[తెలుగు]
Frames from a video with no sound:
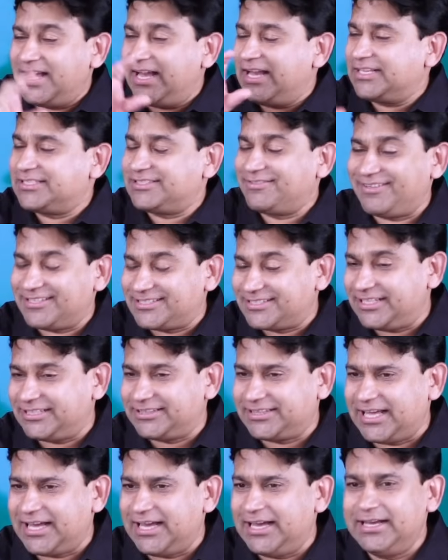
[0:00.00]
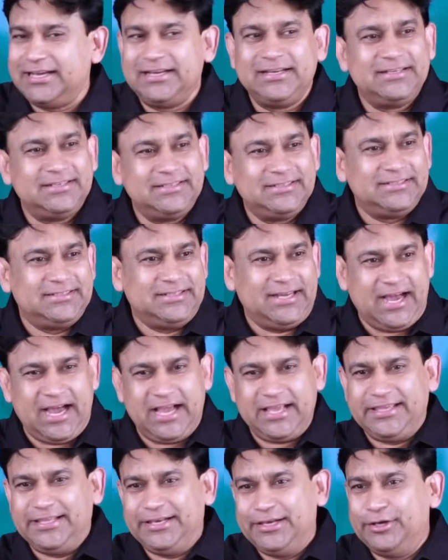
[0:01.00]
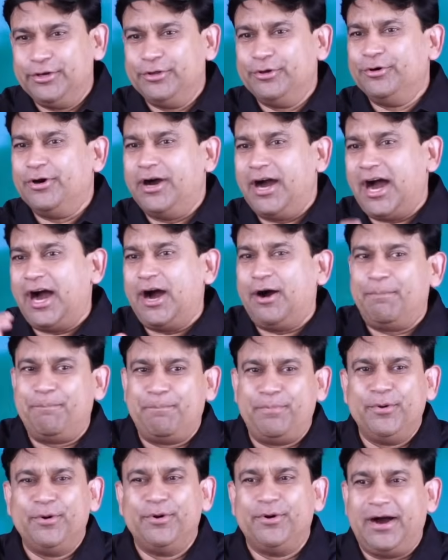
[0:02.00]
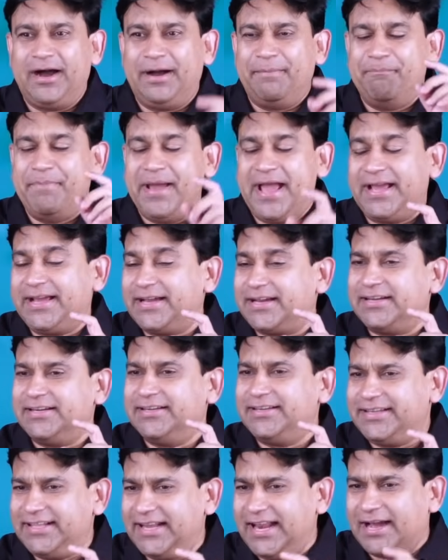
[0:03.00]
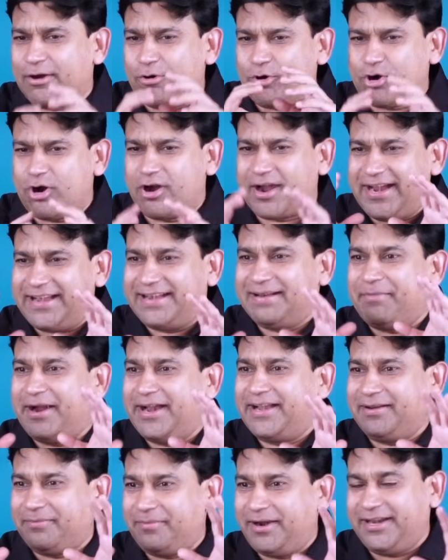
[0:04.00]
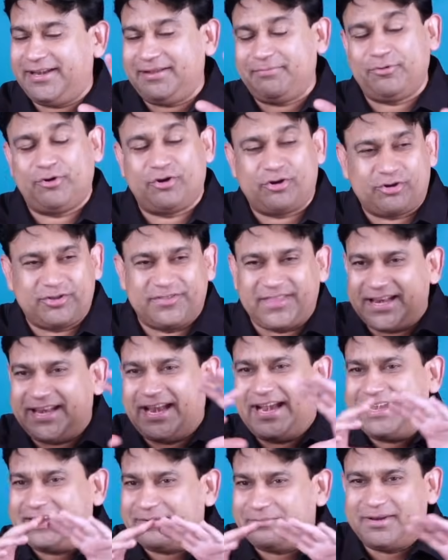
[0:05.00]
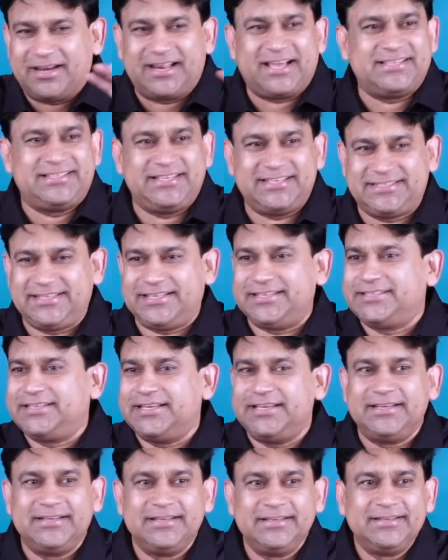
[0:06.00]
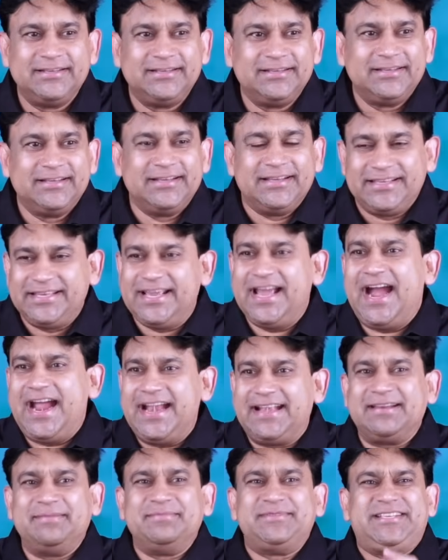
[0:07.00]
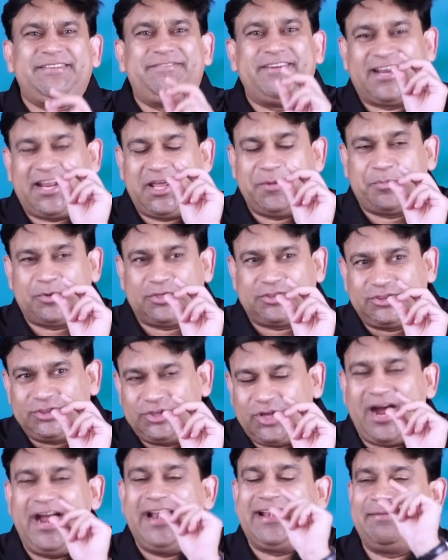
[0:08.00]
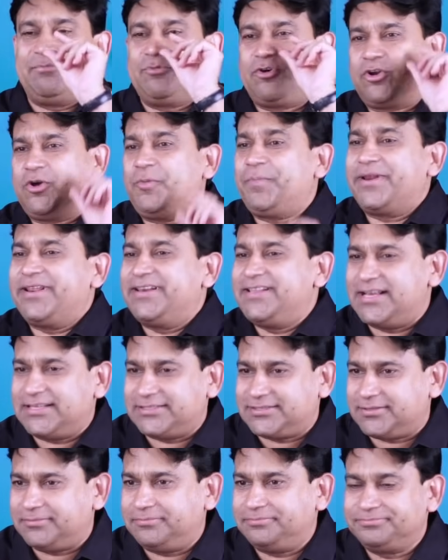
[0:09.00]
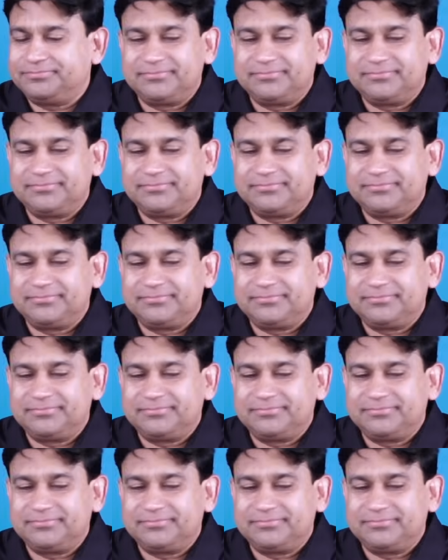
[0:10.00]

ఆ స్వస్థత ఆ ఇల్లు ఆ అప్పు ఆ బ్యాంక్ ఇలా ఒక్కొక్క ఐటమ్ ఐటమ్ ఐటమ్ కొరకు దాన్ని ఐటమ్లుగా చేసేసి ఏ ఐటమ్ సివియర్ అయిపోతుందో ఐటమ్ కొరకు ప్రేర్ చేస్తాం